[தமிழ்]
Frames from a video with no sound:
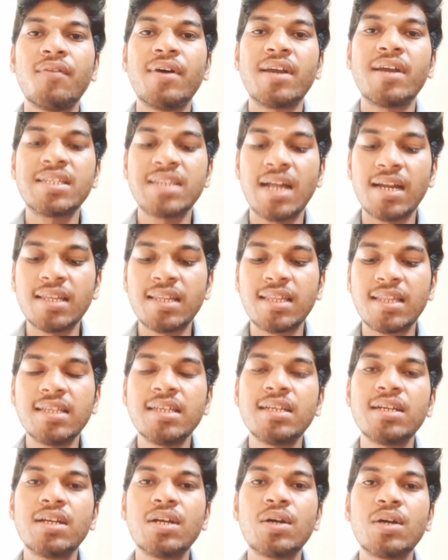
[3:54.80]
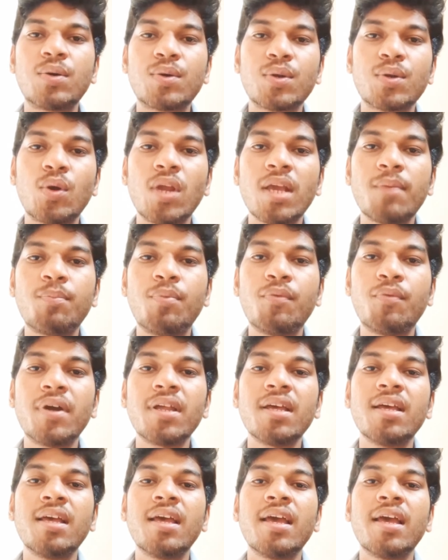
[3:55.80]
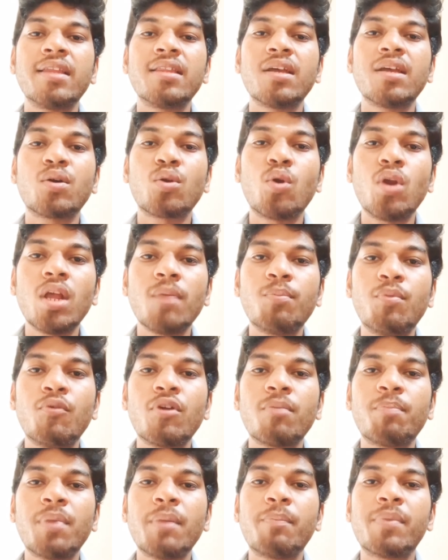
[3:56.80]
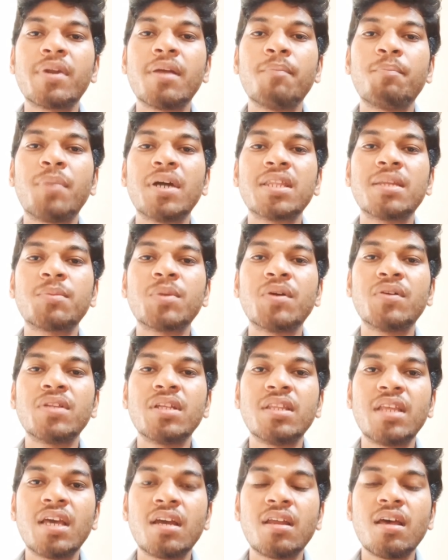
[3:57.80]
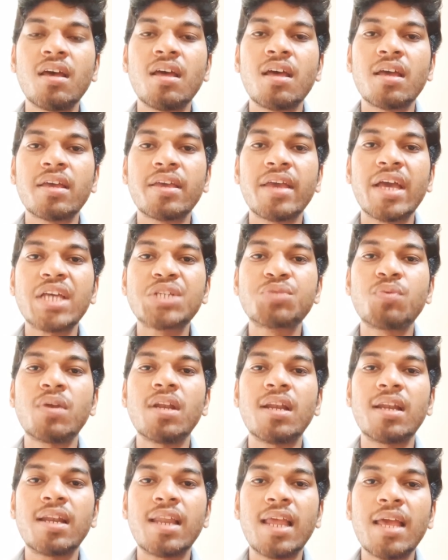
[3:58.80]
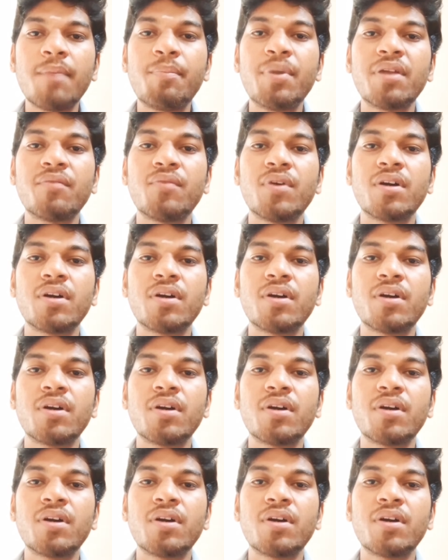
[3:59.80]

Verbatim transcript: வேற அடுத்தது குரோனிக் புவர் இந்த குரோனிக் புவர் பீப்புள் நம்ம பார்த்தோம்னா வந்து தேர் கேஷுவல் லேபர்